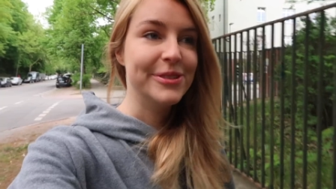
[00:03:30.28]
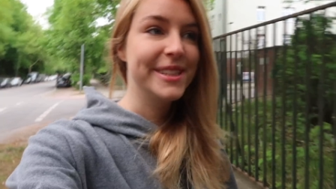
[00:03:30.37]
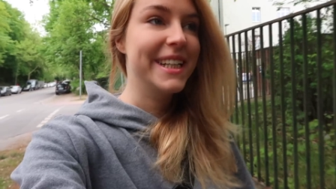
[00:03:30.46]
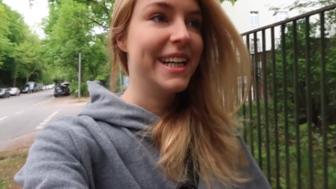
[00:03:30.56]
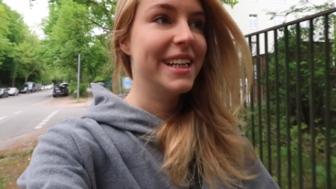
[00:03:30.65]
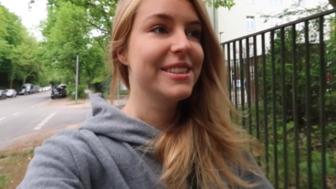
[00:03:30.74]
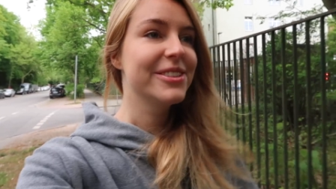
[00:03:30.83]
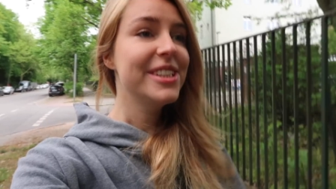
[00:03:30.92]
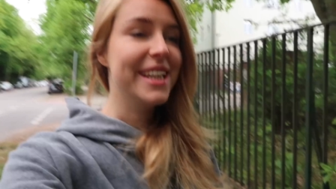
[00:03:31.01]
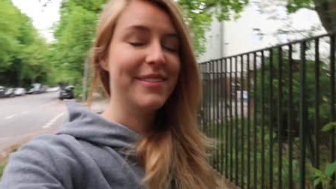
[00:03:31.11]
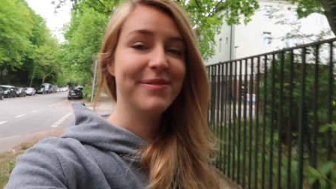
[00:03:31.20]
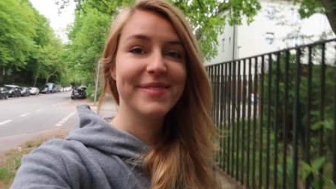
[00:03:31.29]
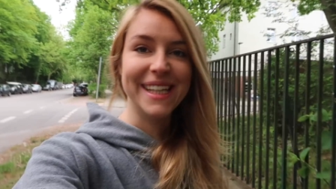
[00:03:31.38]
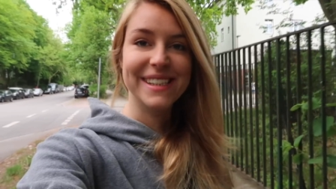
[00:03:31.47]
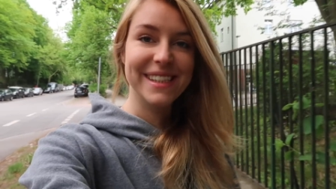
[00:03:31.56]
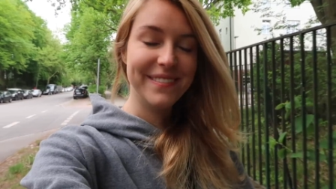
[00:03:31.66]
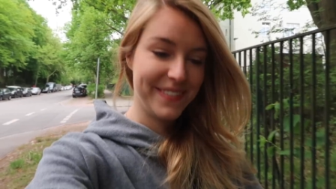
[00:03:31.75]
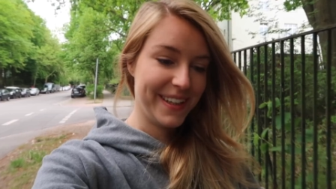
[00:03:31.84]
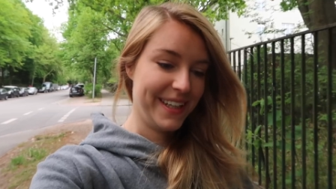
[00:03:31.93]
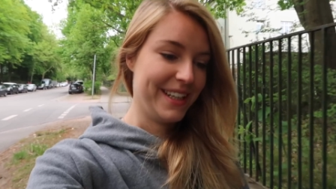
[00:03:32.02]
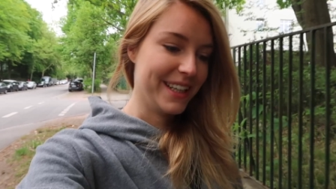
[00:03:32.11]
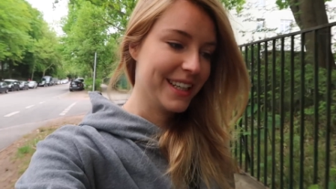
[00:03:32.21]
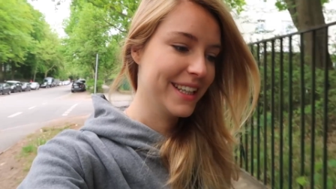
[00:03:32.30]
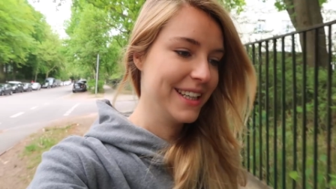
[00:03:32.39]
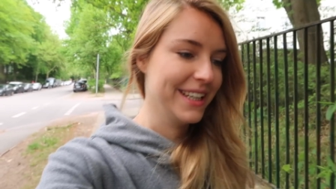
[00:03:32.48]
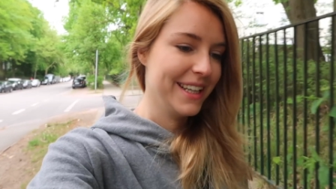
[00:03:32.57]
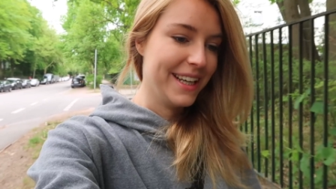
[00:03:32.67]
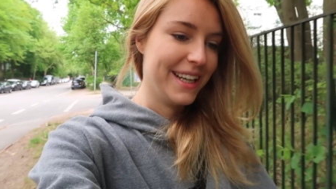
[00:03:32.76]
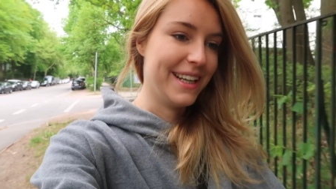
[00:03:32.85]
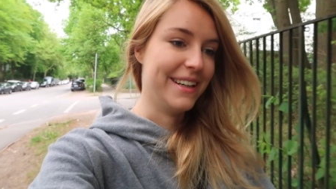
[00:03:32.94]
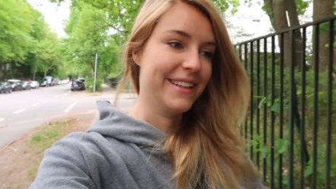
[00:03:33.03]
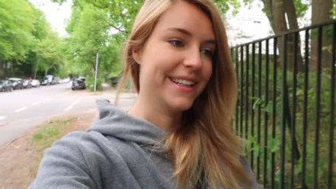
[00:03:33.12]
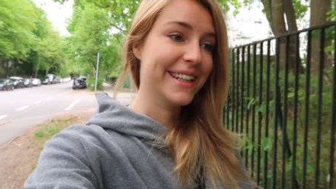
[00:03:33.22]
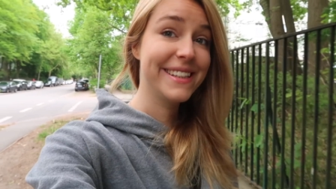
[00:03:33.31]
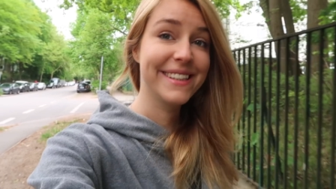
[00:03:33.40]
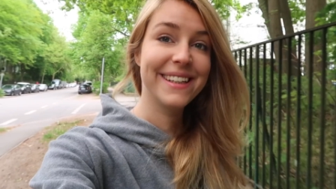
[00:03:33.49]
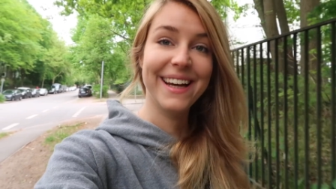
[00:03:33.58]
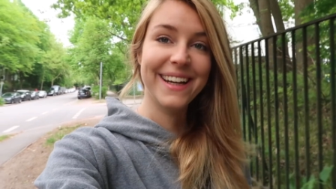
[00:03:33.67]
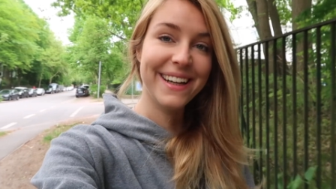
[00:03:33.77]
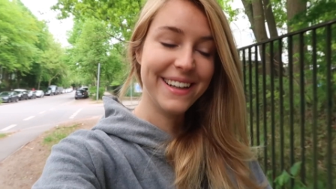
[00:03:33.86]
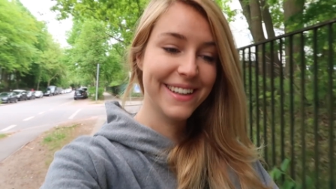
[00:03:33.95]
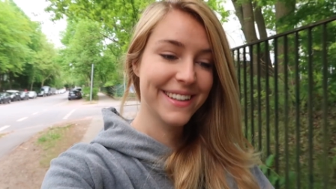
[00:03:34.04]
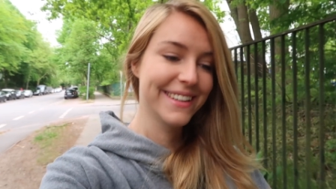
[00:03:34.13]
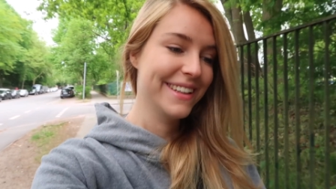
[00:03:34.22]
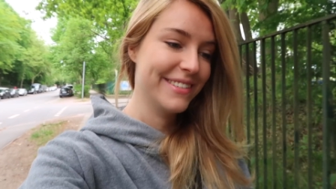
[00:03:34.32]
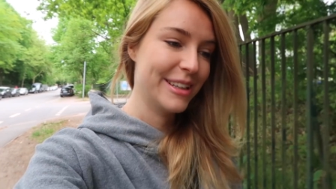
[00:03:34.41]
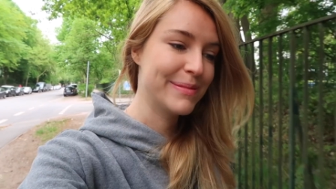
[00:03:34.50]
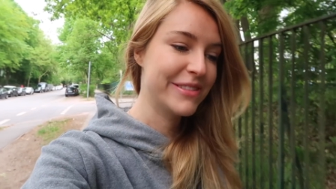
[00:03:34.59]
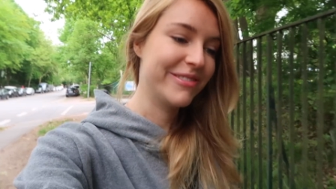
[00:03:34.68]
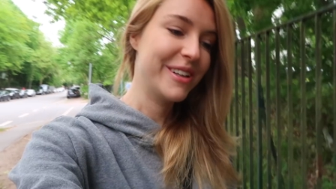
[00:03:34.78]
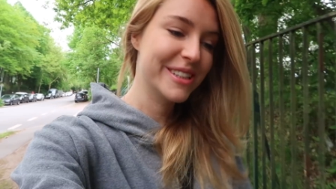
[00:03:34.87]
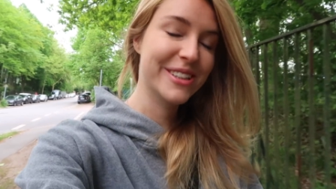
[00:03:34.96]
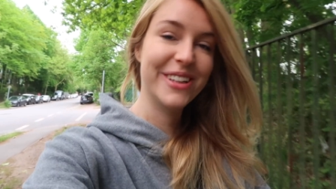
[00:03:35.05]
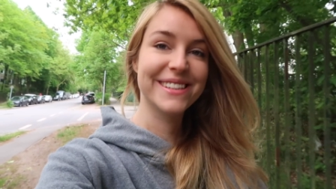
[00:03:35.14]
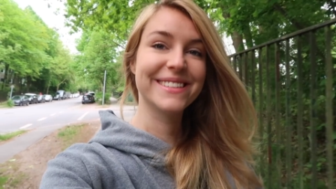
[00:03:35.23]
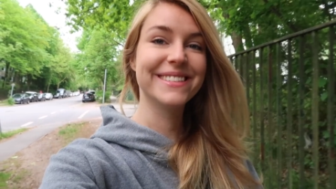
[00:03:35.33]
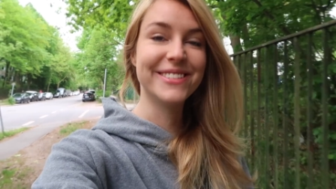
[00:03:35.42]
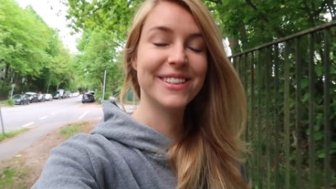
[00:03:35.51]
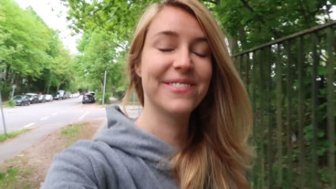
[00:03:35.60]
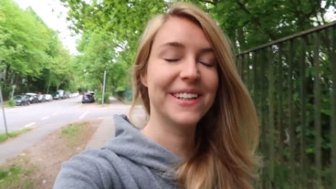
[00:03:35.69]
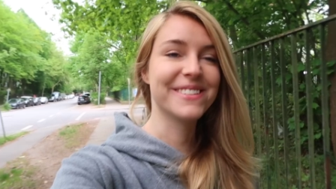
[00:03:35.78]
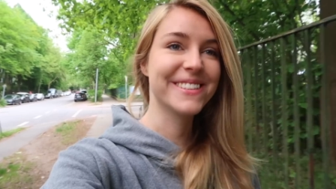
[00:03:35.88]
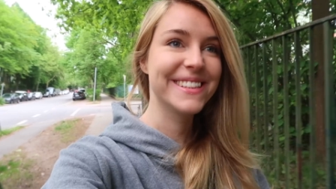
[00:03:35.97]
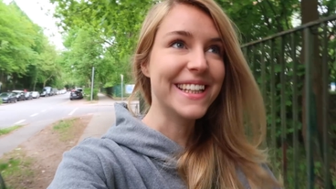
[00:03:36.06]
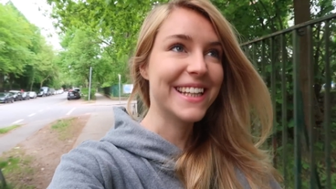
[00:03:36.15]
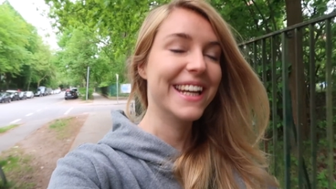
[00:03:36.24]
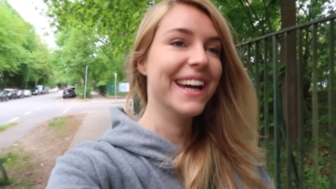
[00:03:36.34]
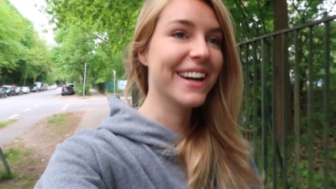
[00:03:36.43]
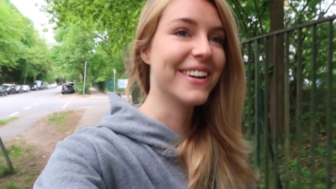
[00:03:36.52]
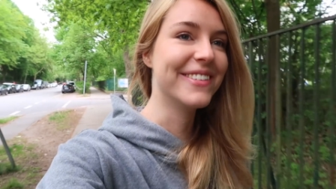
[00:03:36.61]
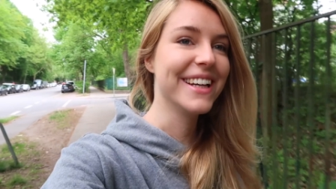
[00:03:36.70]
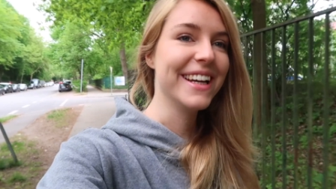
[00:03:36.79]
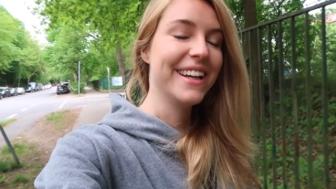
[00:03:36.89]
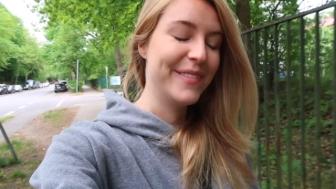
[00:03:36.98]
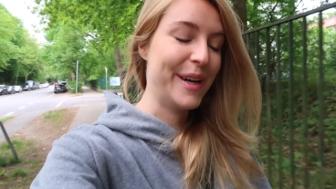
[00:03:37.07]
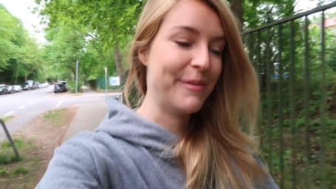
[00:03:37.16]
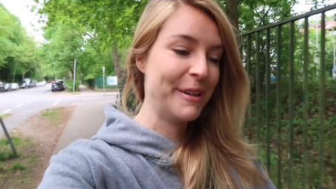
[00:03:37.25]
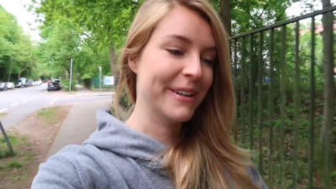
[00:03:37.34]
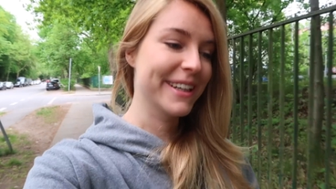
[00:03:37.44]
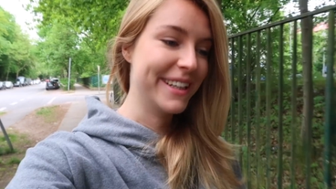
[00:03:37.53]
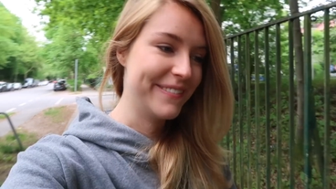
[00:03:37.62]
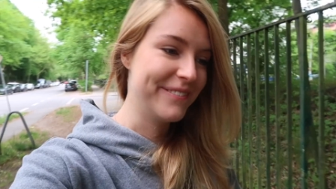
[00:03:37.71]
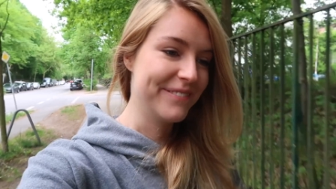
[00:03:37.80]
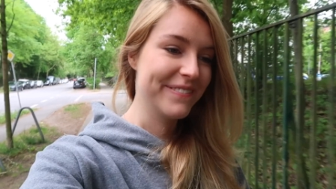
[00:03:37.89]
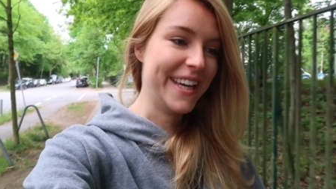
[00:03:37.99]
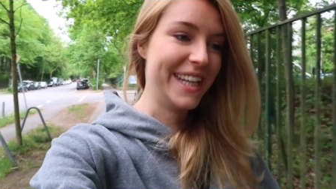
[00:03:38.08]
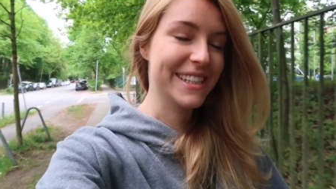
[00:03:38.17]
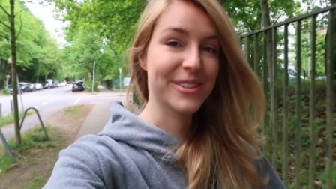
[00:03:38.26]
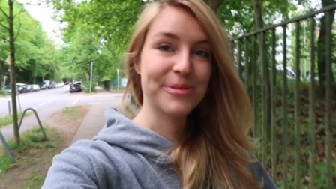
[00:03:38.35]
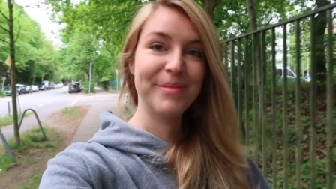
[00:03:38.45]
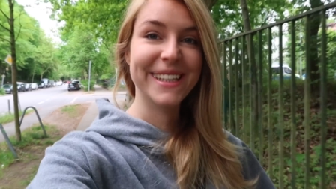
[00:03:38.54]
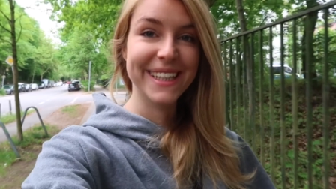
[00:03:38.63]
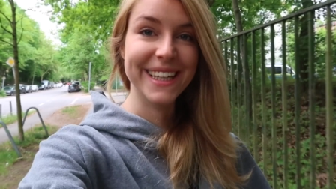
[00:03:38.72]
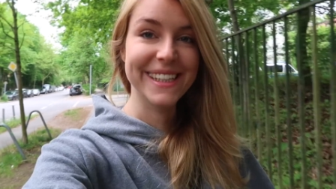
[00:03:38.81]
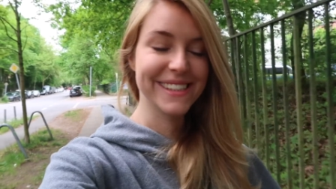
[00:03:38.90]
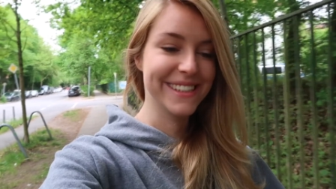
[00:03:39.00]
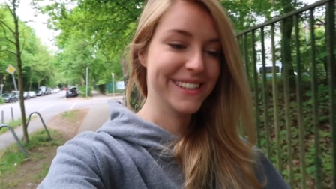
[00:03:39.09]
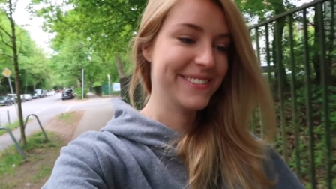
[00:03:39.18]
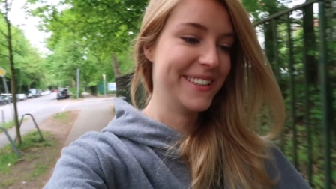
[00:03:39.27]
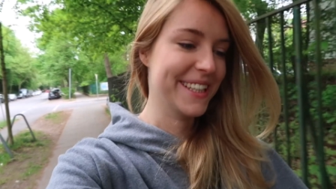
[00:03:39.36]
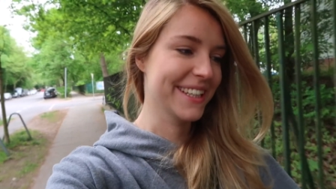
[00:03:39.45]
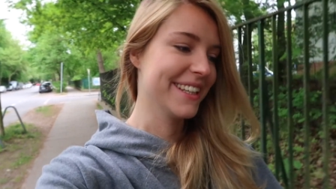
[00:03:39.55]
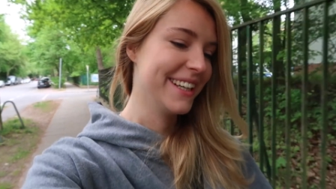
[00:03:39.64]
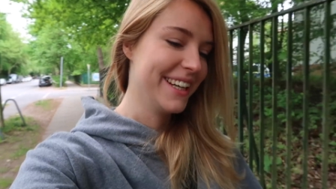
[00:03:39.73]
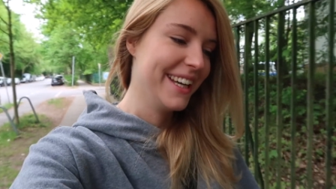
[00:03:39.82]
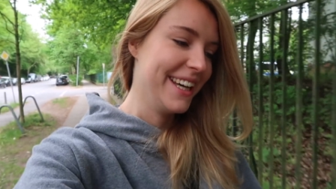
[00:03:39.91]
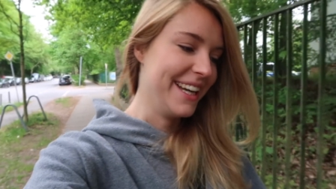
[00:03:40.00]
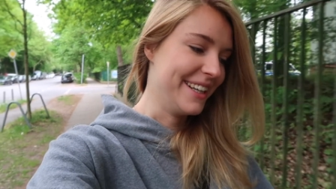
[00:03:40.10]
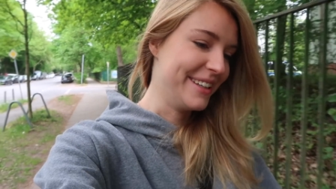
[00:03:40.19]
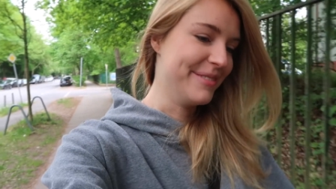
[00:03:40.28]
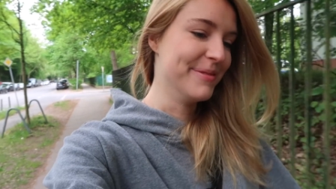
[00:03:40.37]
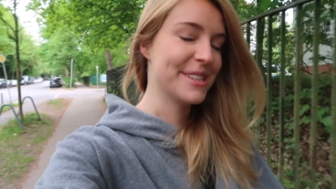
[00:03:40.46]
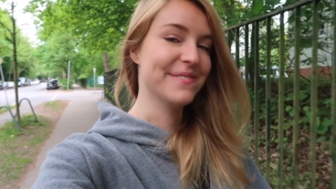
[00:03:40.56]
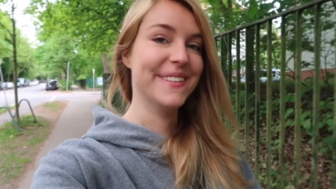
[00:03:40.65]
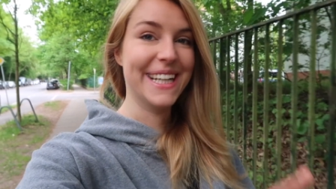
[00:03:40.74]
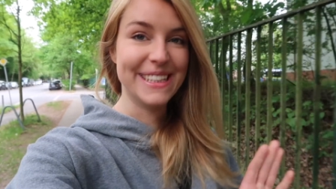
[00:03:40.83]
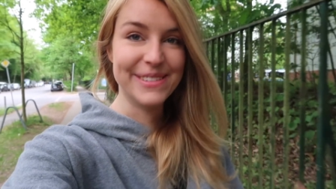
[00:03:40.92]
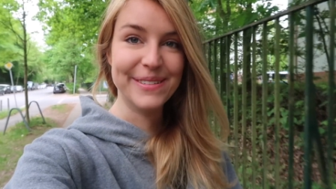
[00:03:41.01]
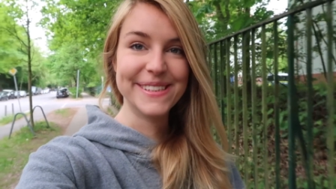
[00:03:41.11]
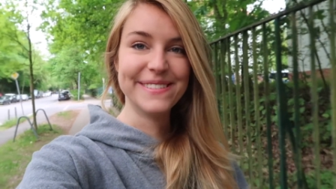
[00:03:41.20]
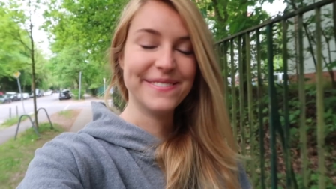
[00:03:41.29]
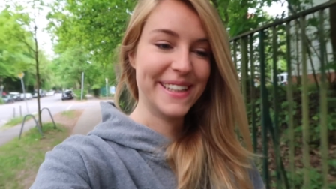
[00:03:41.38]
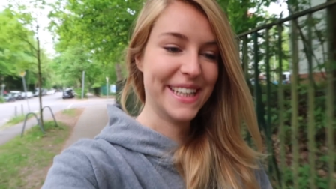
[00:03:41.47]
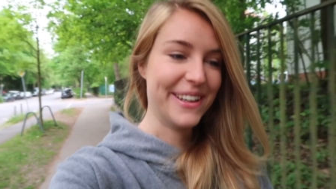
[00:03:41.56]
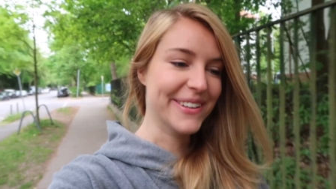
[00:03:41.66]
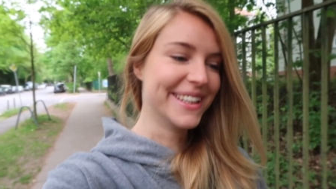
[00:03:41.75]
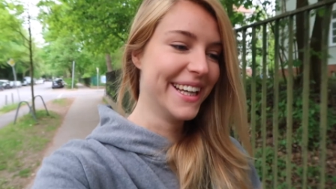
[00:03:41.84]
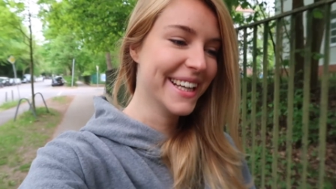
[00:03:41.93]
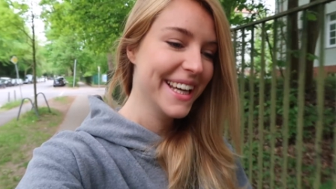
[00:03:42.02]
Unser Sushi-Abend gestern war äh, richtig lecker. Wir haben es voll genossen und ich war so satt danach. Und wir haben auch ähm, ja erst so spät gegessen, deswegen äh, mussten wir erst mal ein bisschen verdauen.